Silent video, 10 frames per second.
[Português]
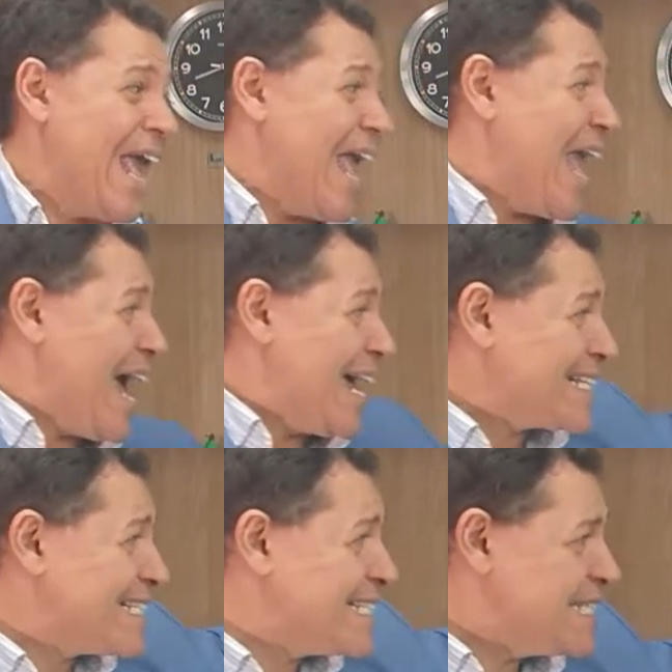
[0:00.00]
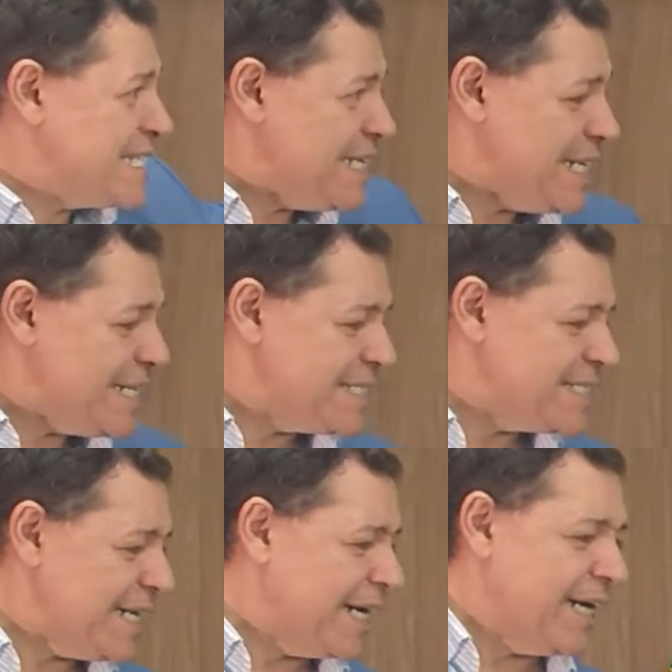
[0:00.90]
É assim que
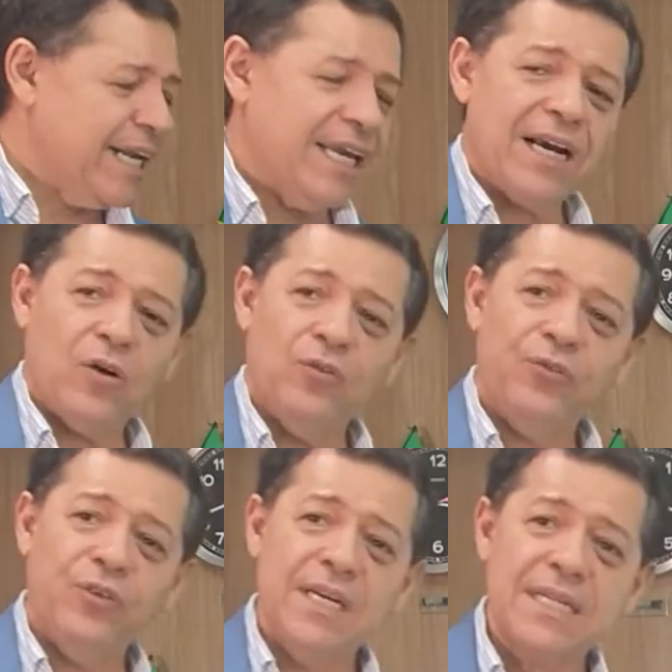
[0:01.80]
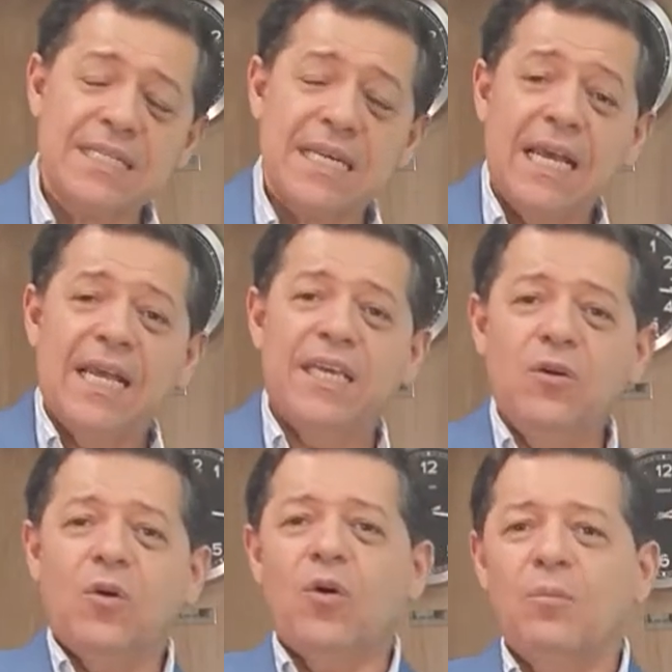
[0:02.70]
se cria confiança.
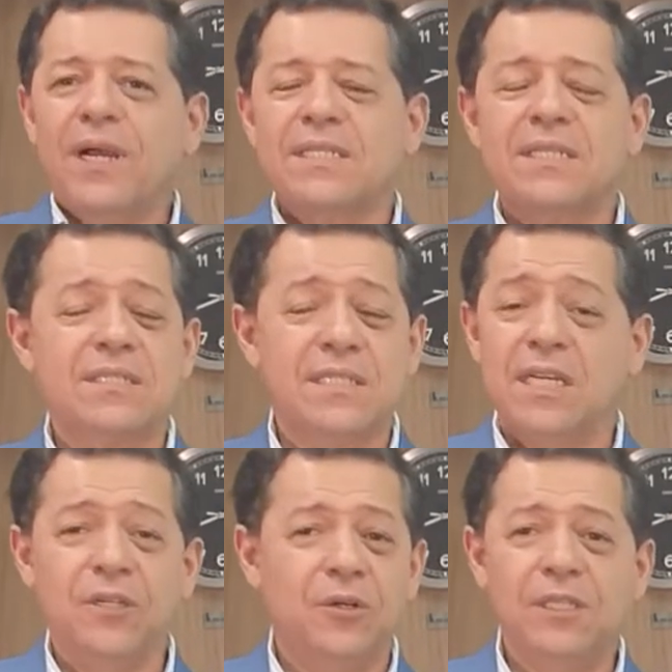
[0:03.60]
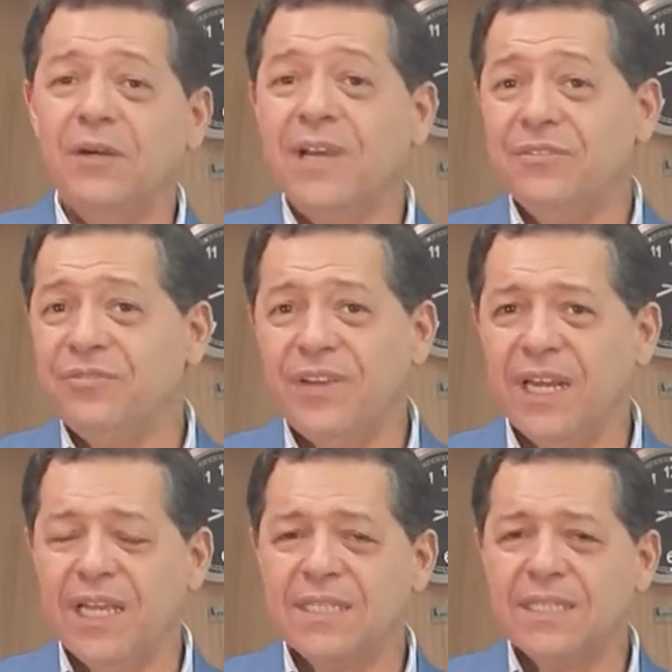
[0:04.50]
E o comércio exterior não é
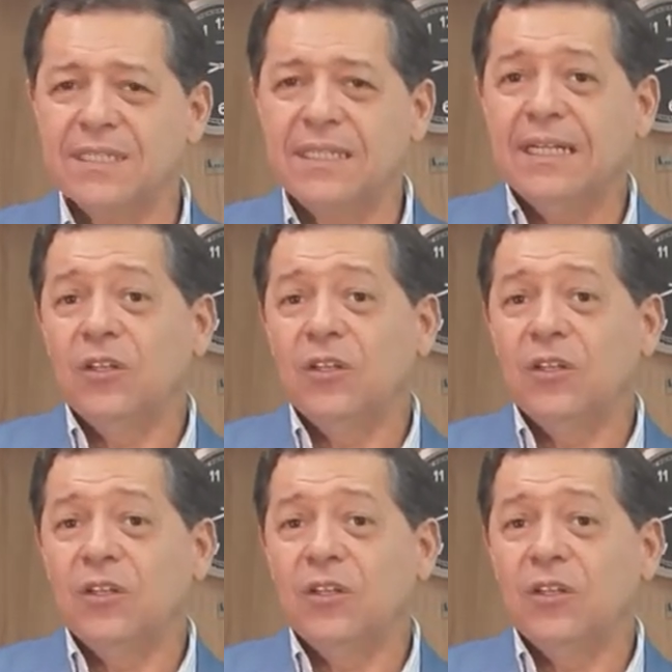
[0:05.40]
diferente.